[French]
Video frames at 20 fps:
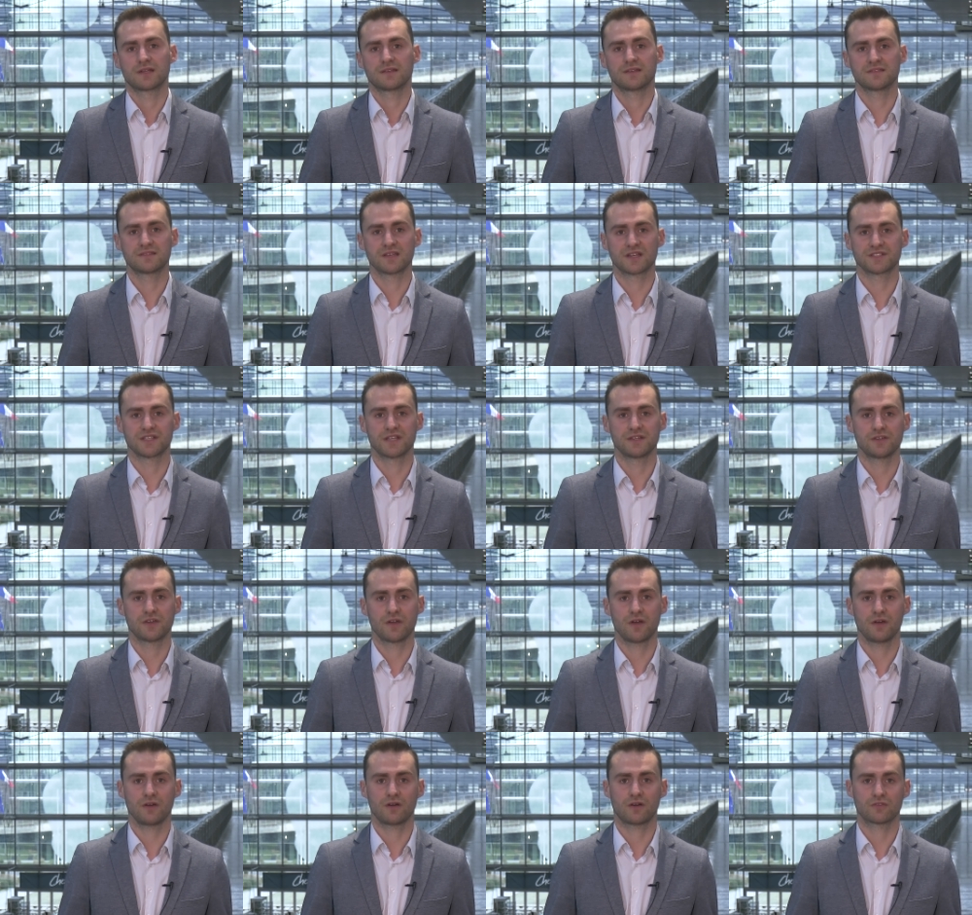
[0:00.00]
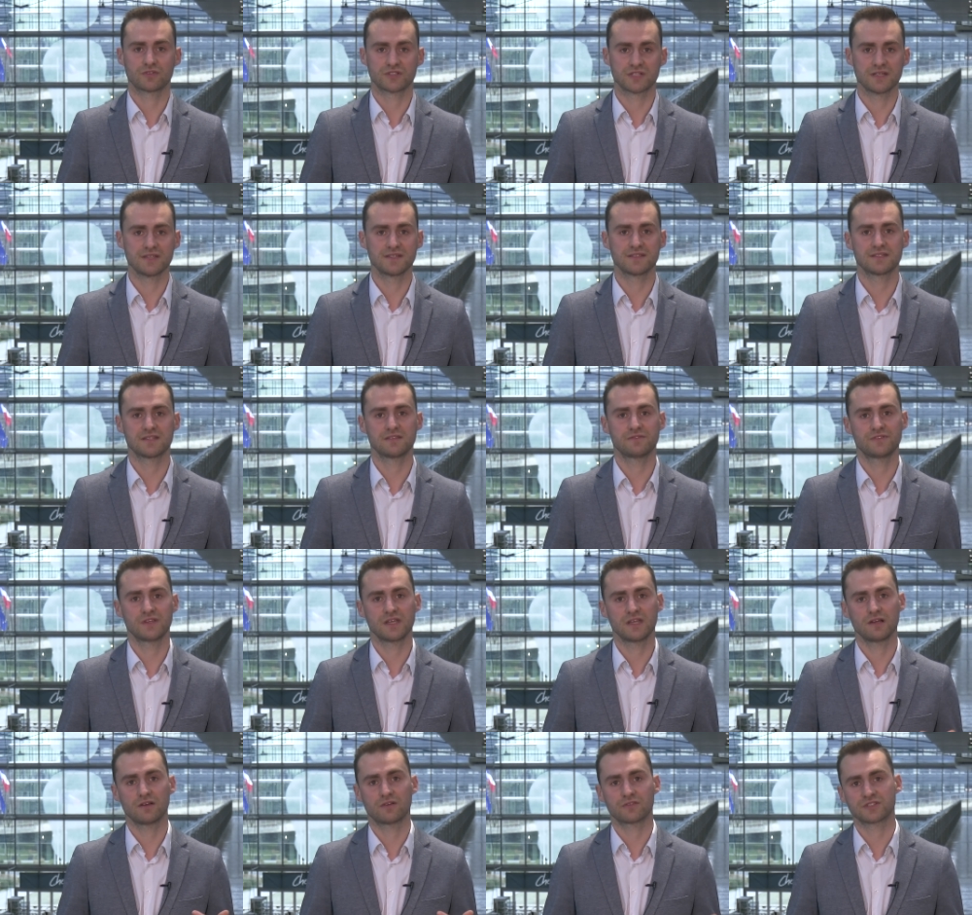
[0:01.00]
Des ingénieurs en génie
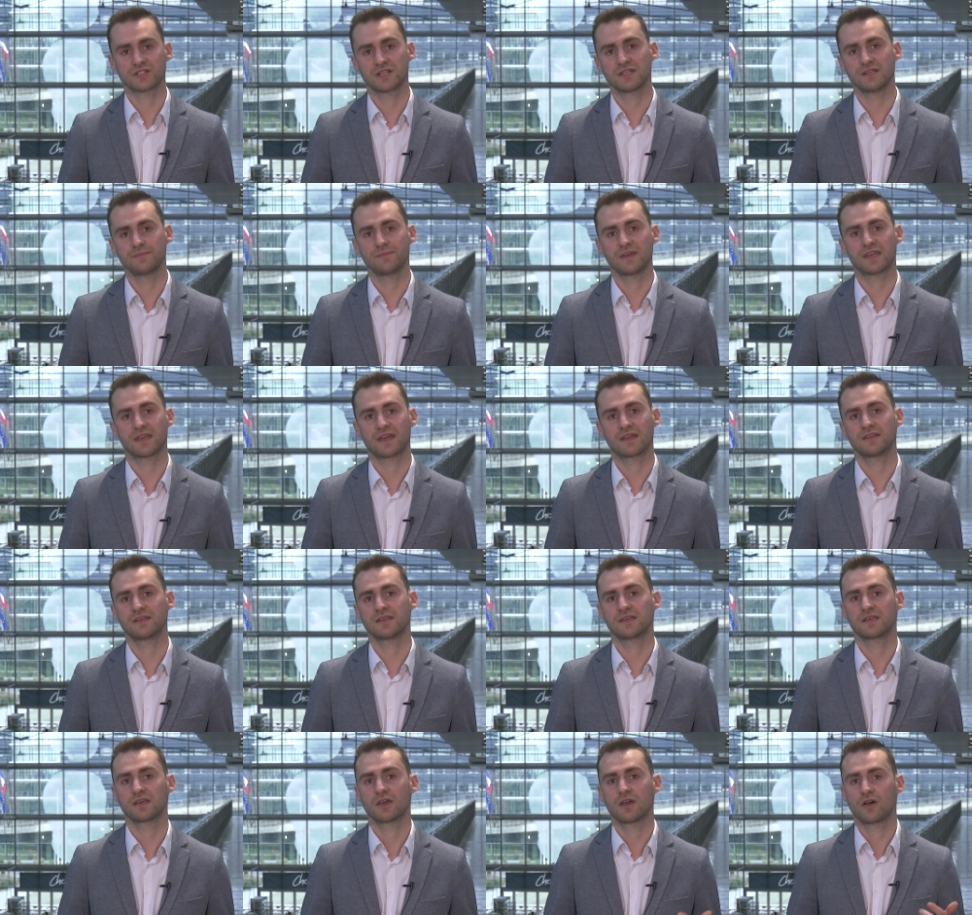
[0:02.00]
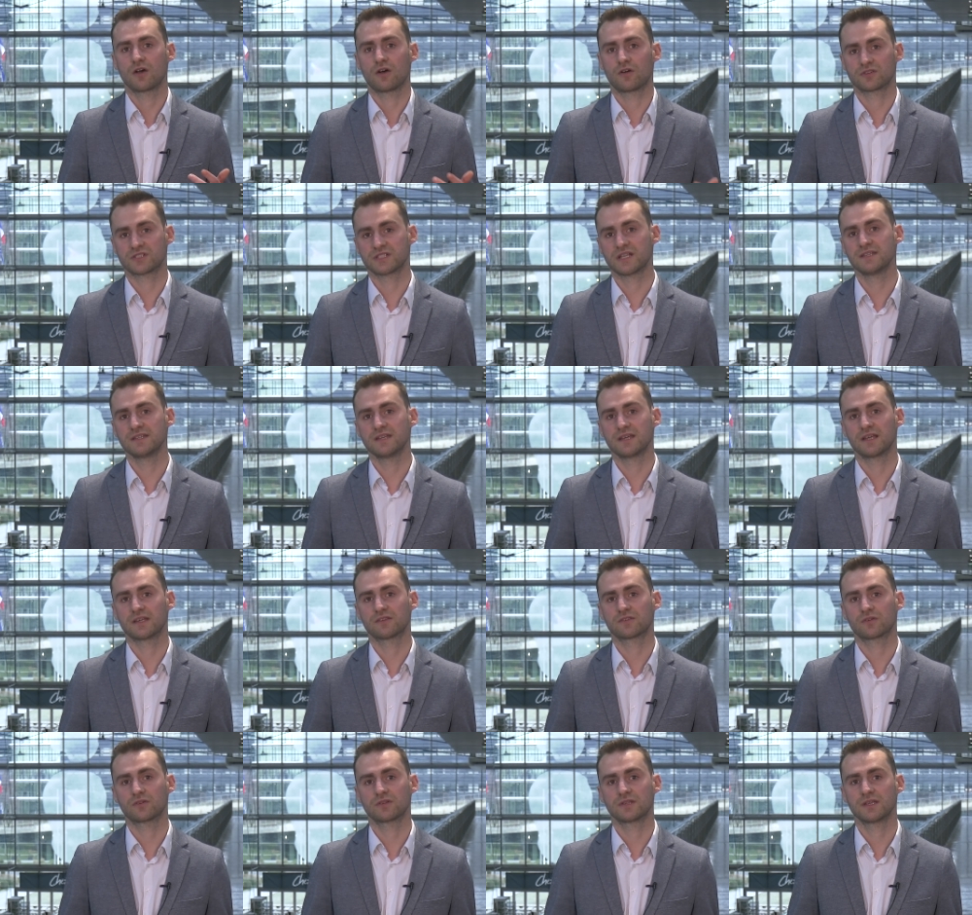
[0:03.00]
civil, en génie mécanique, en génie
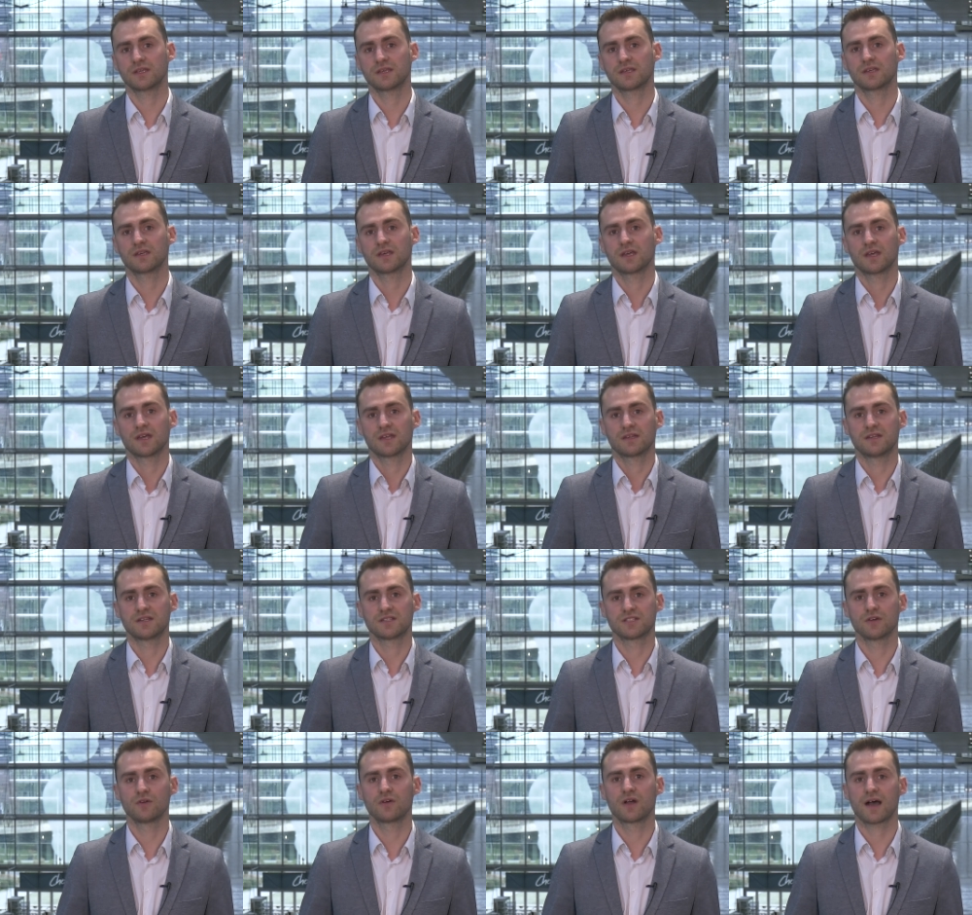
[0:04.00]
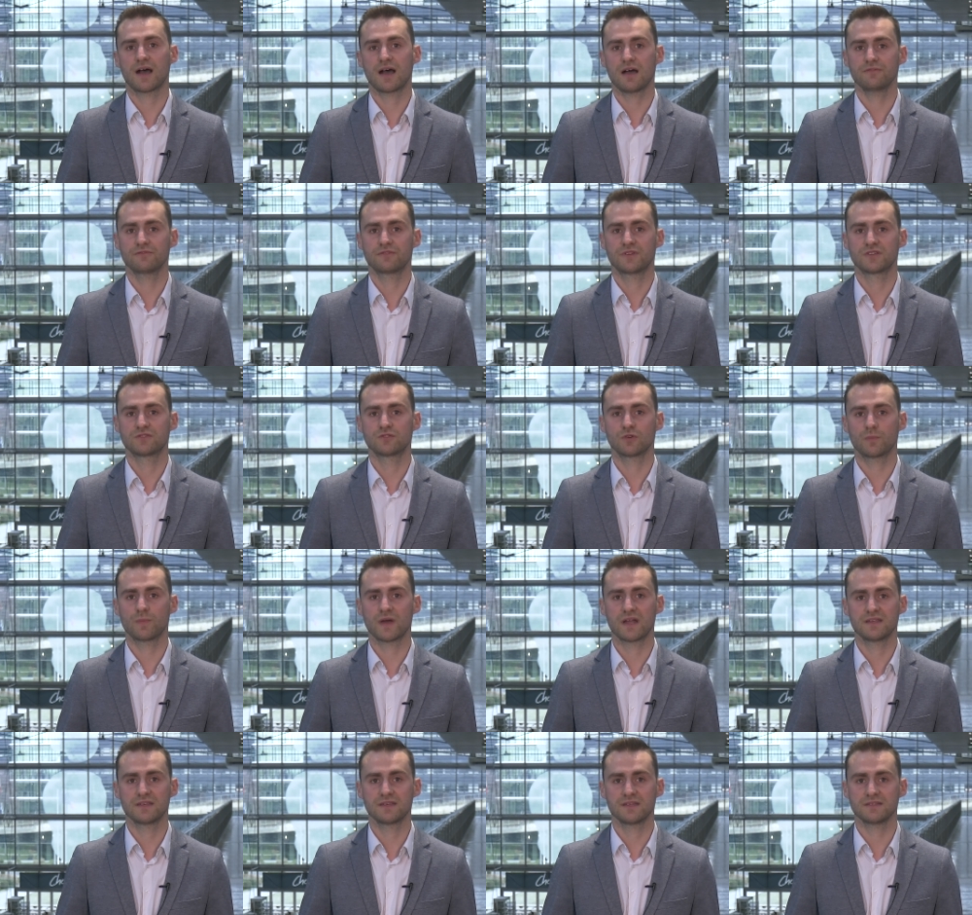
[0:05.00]
électronique, des géographes, des
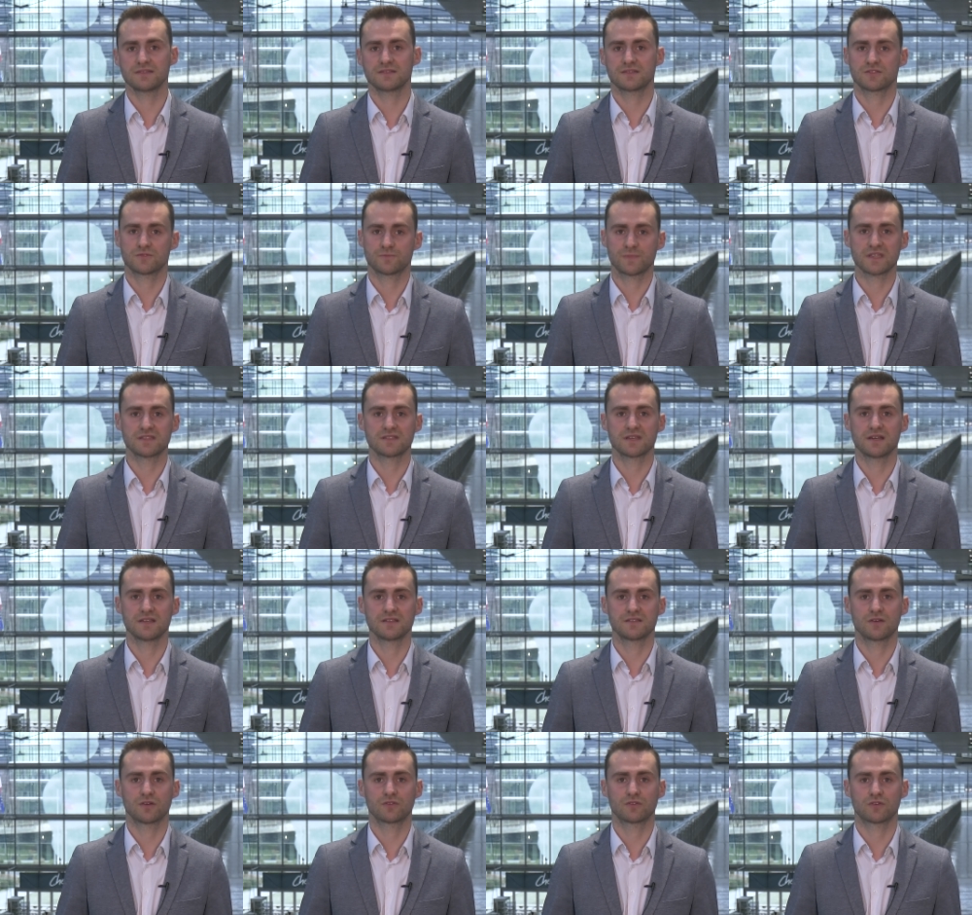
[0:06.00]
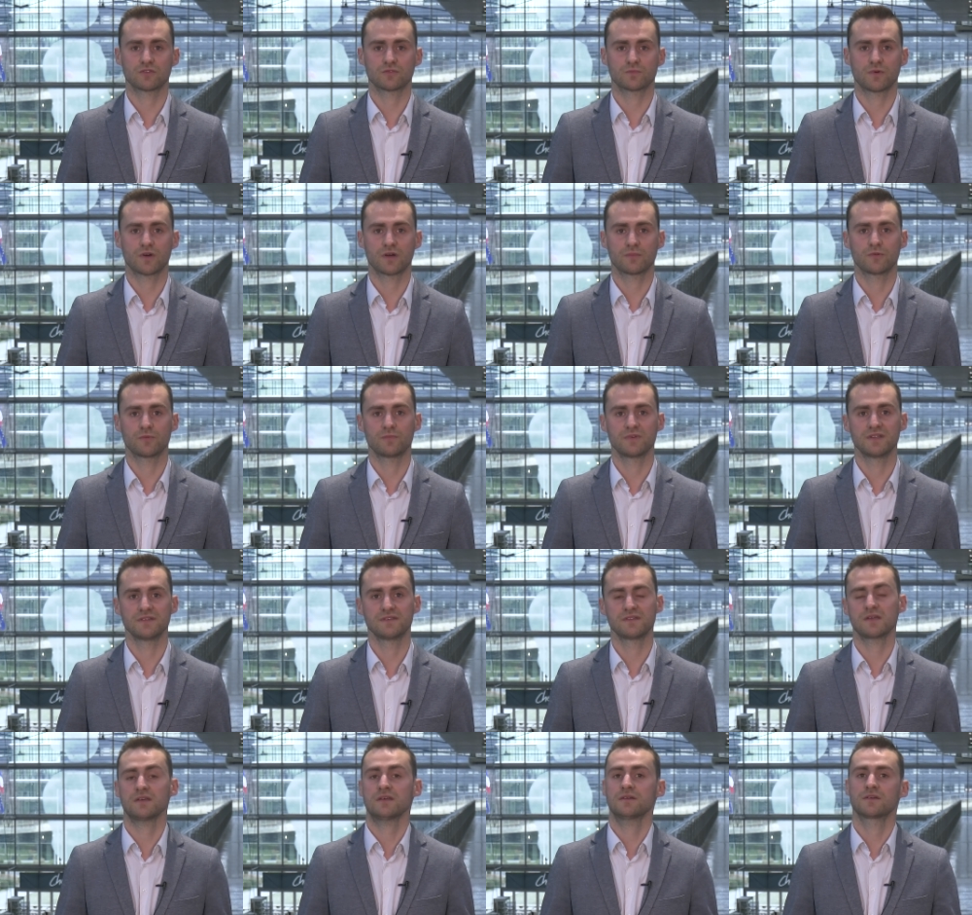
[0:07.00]
urbanistes spécialisés en transport
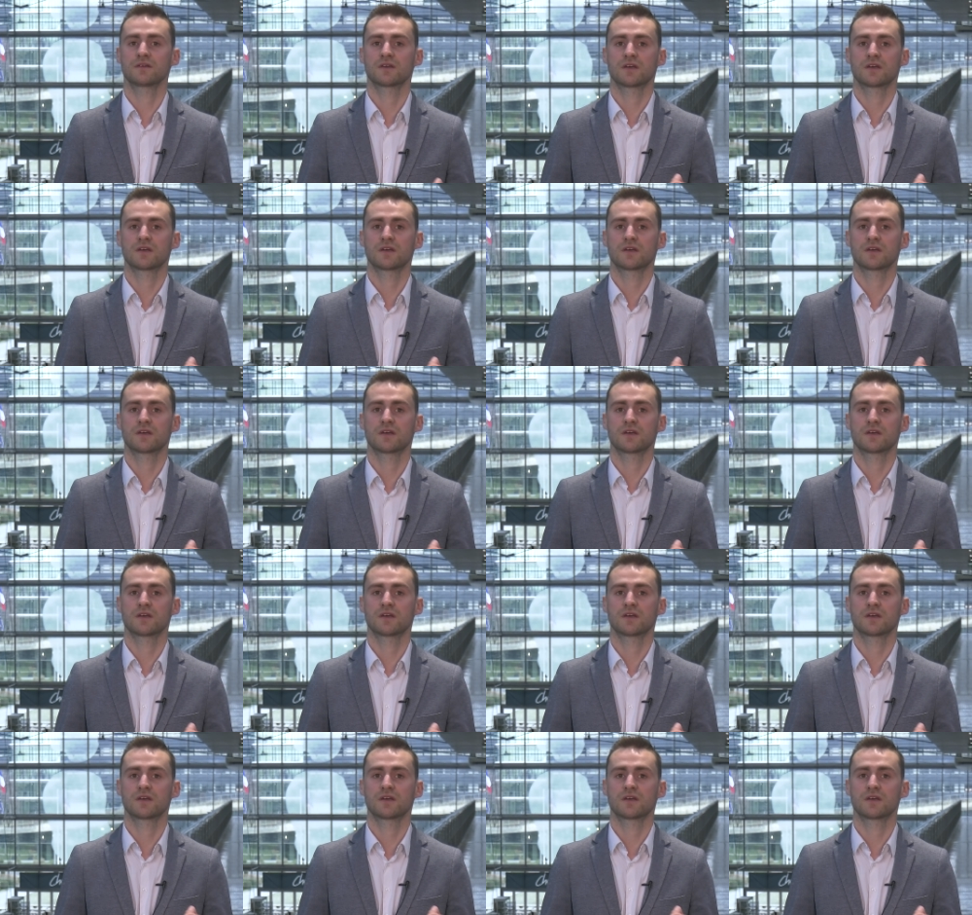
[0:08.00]
et